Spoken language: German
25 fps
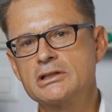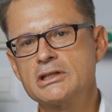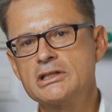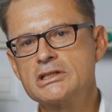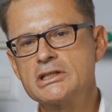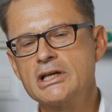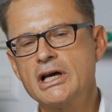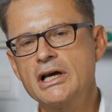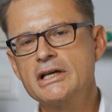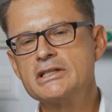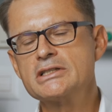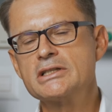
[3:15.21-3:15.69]

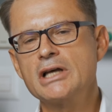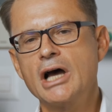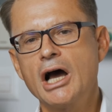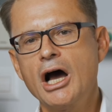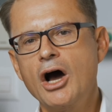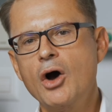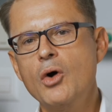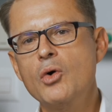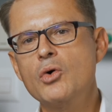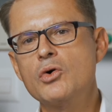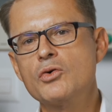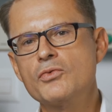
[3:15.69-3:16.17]
Das heißt,
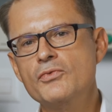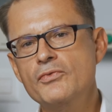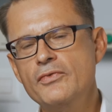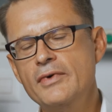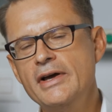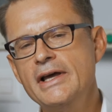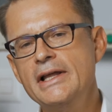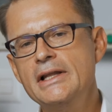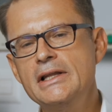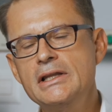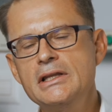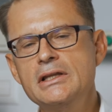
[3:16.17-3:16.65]
auch
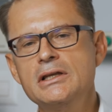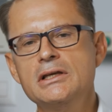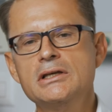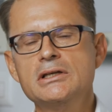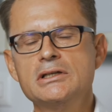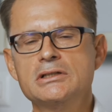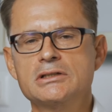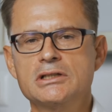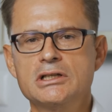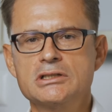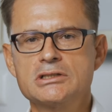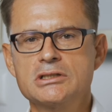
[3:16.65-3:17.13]
wenn
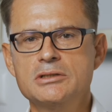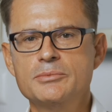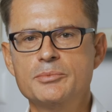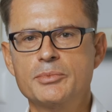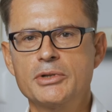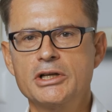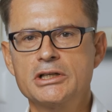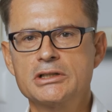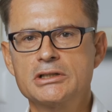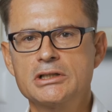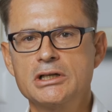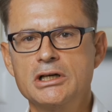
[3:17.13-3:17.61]
das
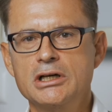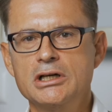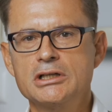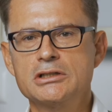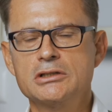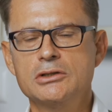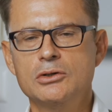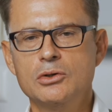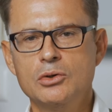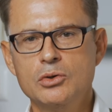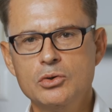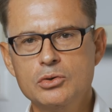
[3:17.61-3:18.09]
Implantat
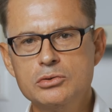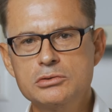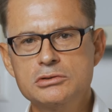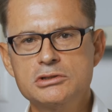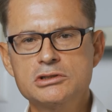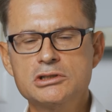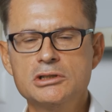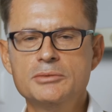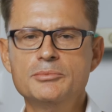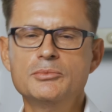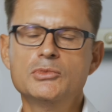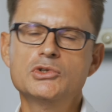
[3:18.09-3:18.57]

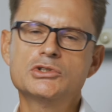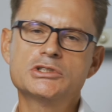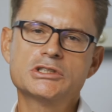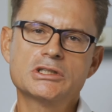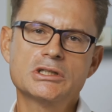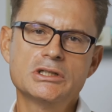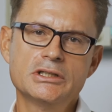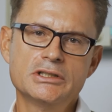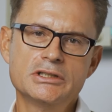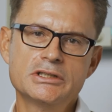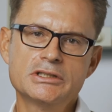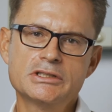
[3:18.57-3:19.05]
unter dem
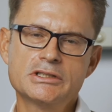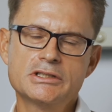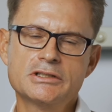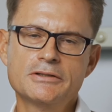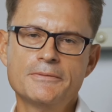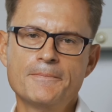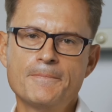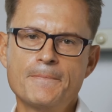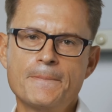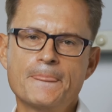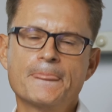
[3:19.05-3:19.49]
Muskel ist,